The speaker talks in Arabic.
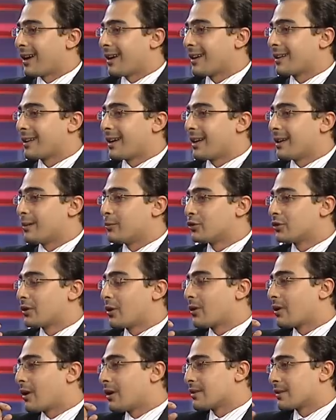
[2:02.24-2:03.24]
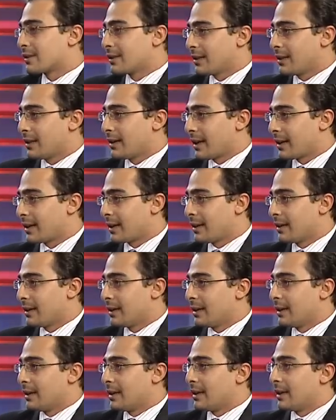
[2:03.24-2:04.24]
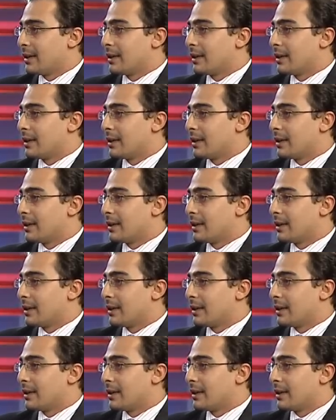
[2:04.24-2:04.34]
على مستوى القصير الاجل